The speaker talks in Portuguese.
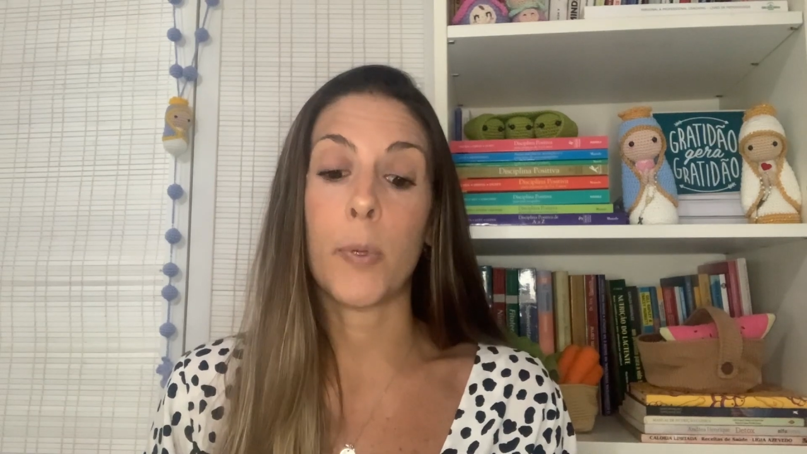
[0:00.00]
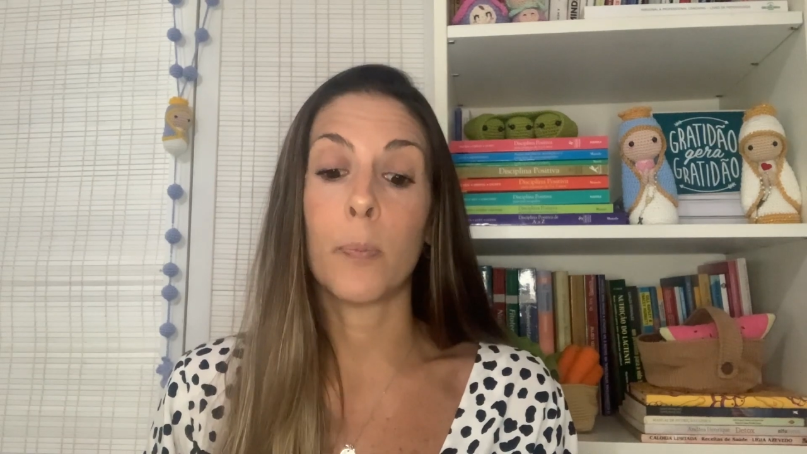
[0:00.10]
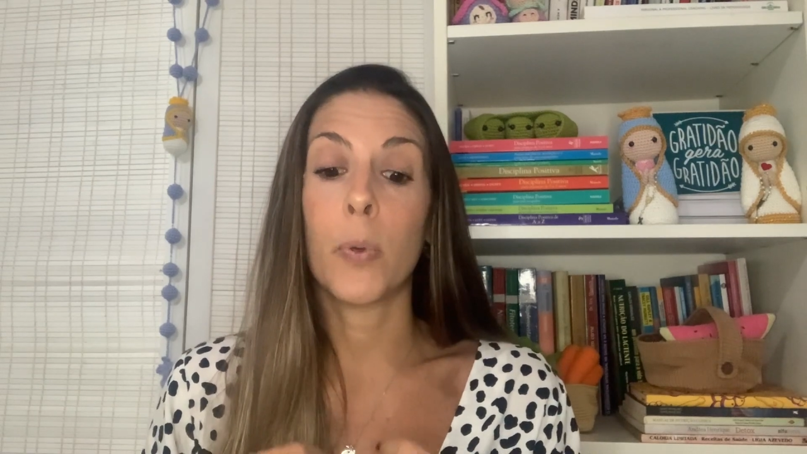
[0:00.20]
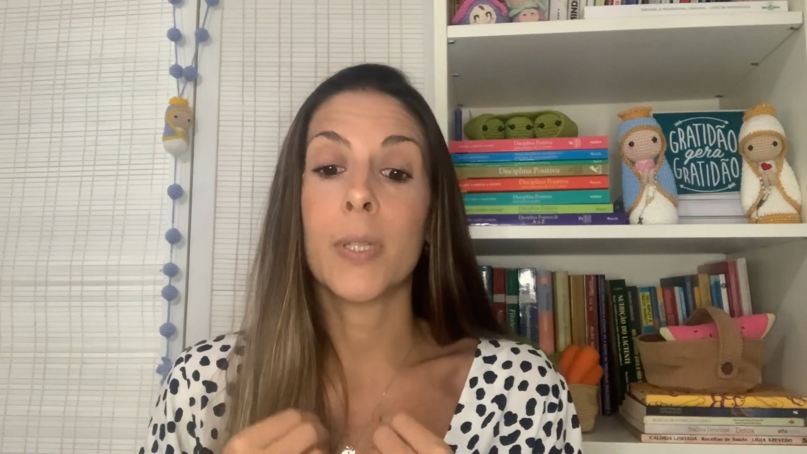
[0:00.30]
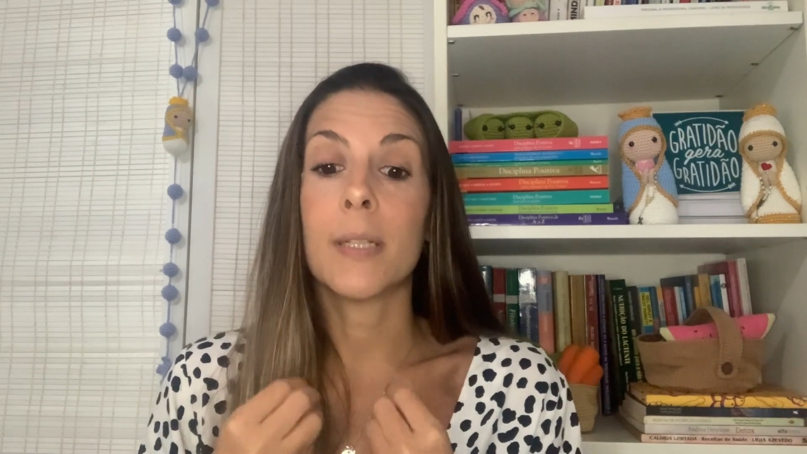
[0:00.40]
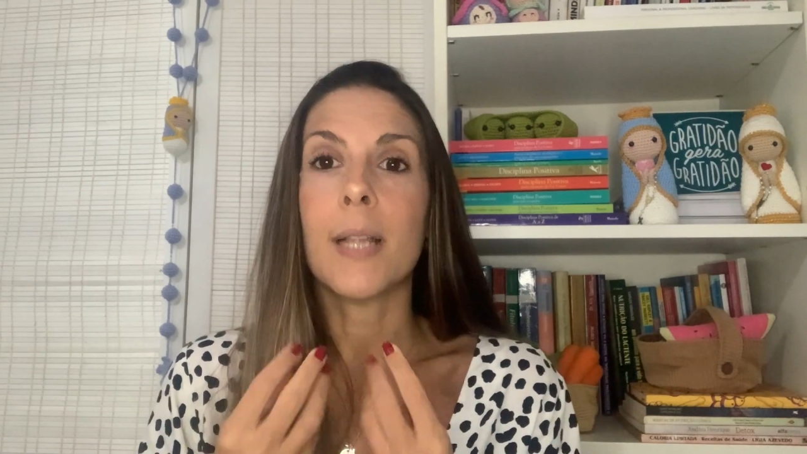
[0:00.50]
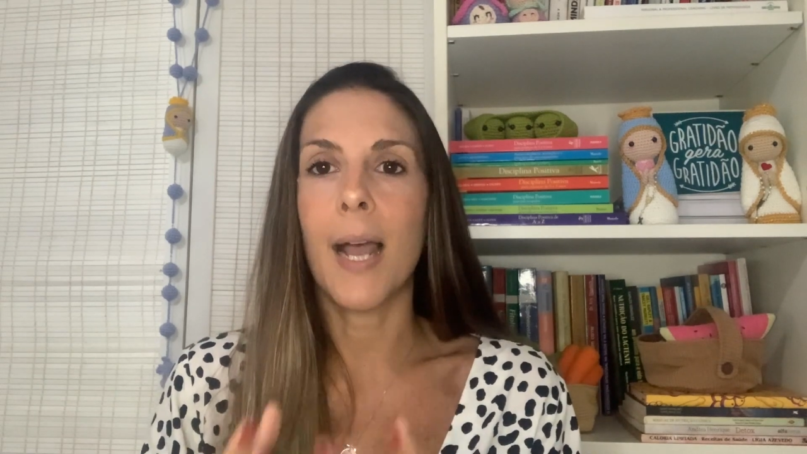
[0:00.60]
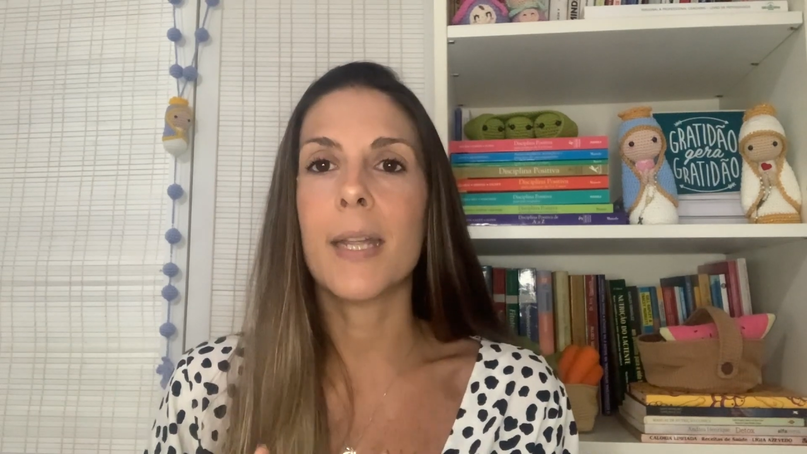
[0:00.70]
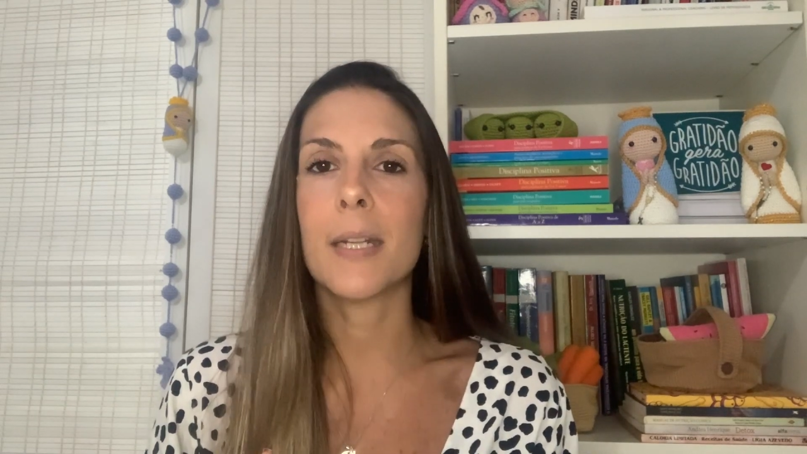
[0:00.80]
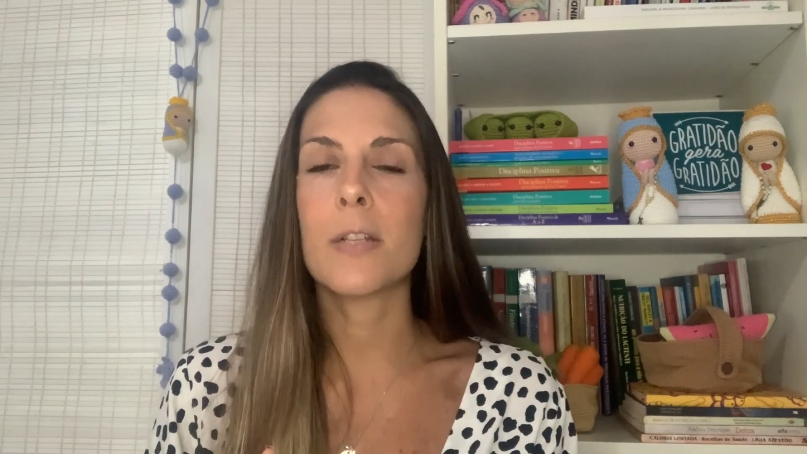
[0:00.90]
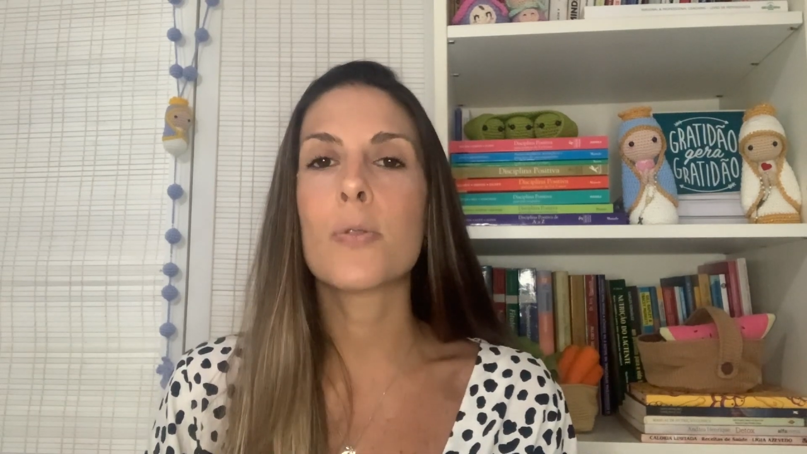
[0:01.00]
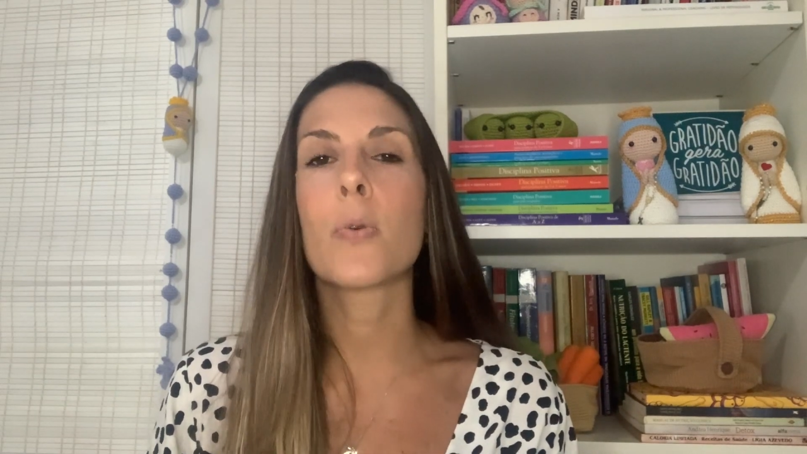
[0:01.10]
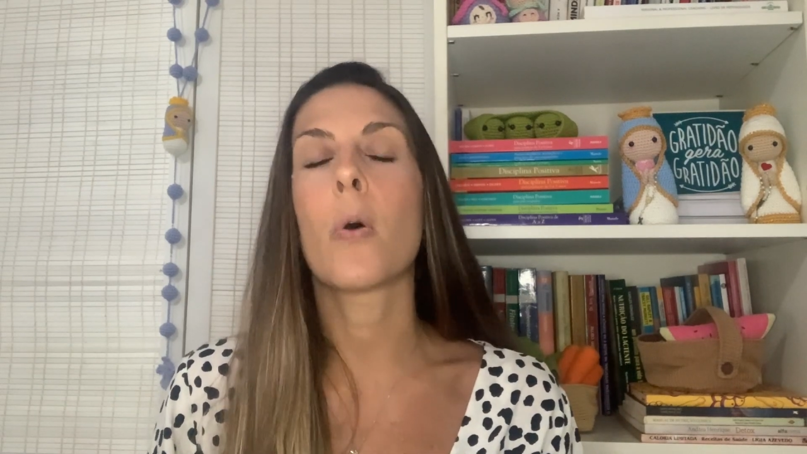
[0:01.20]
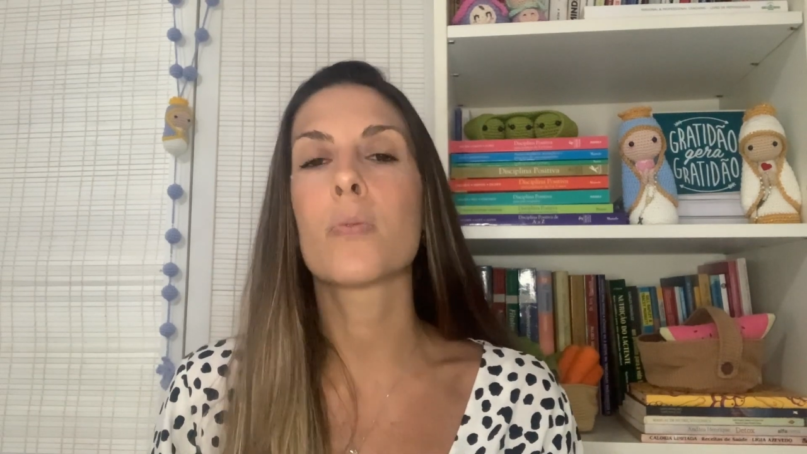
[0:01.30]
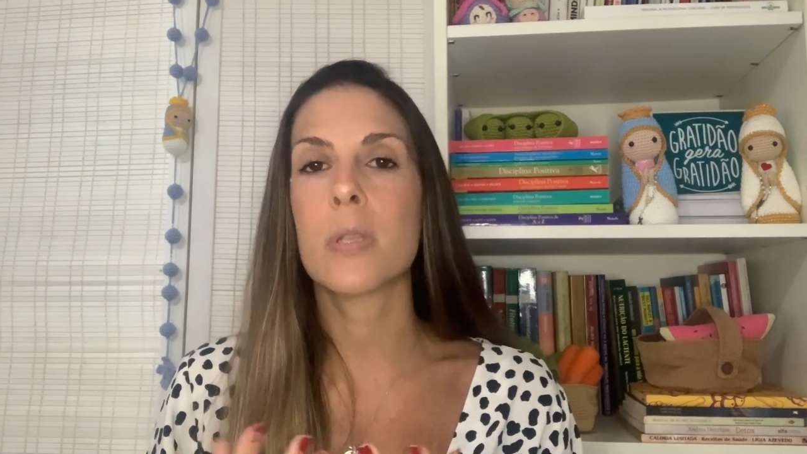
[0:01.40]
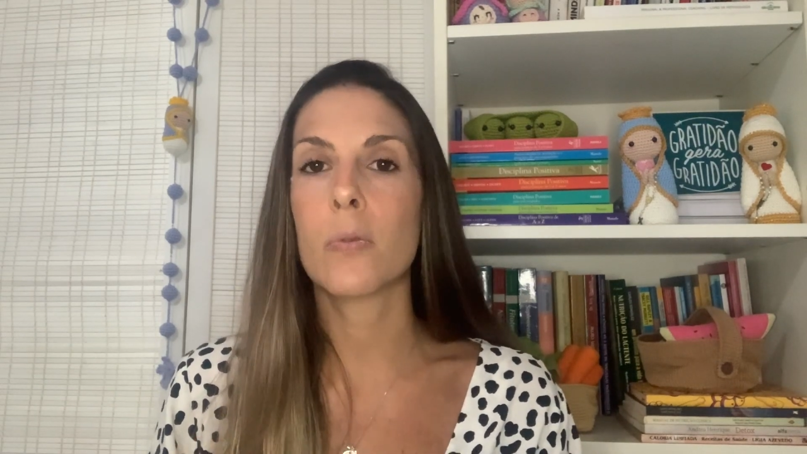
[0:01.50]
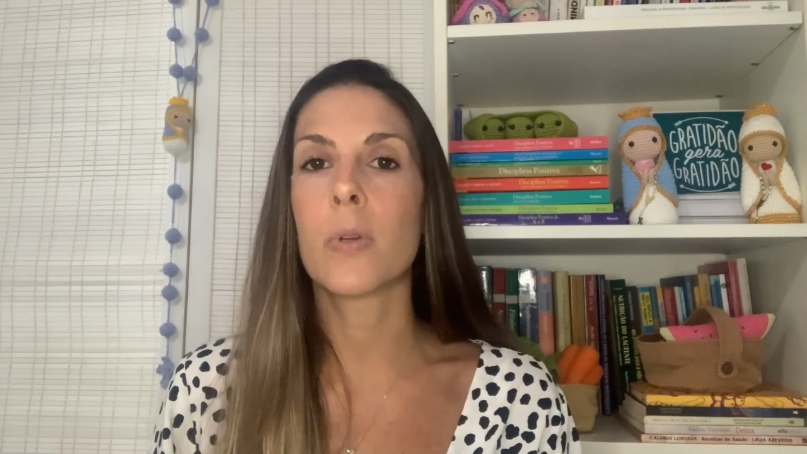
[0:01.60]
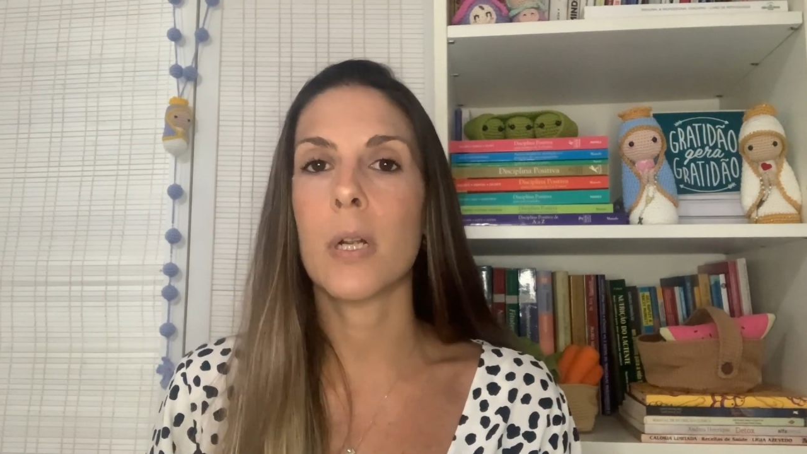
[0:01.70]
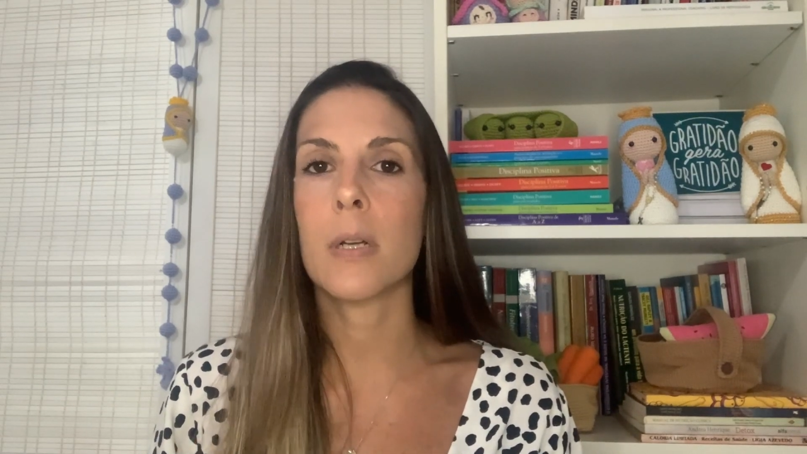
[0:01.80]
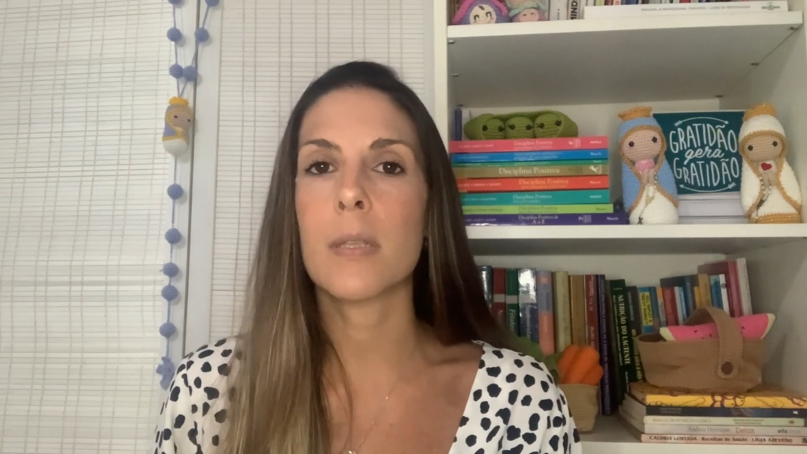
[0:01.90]
Para eu poder dar início com
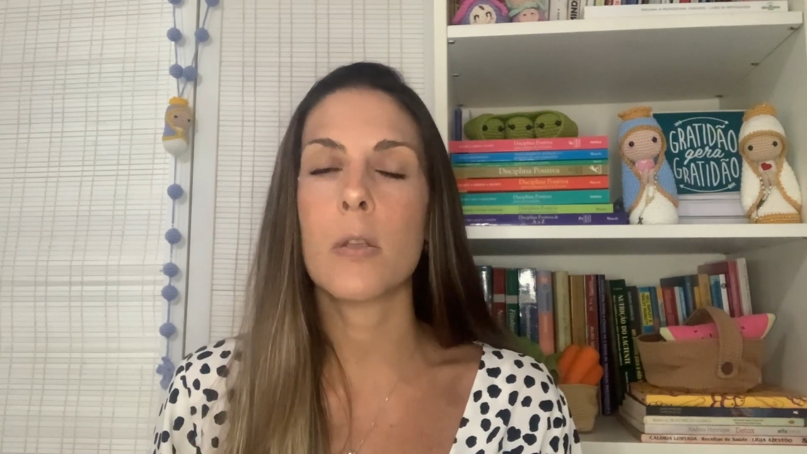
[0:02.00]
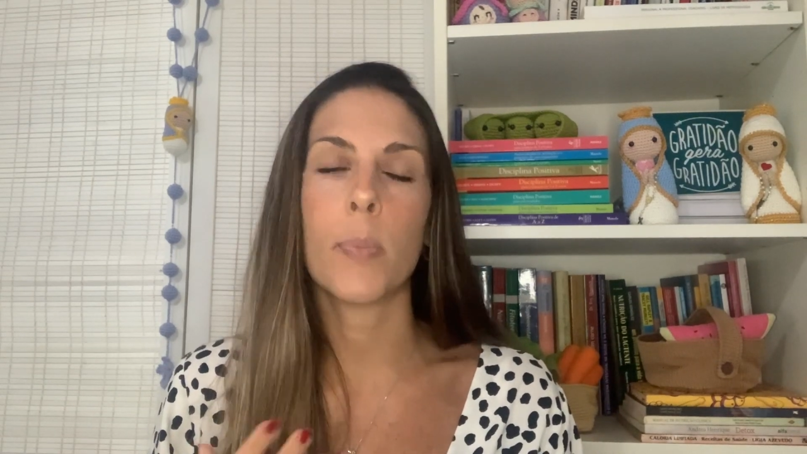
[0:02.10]
segurança,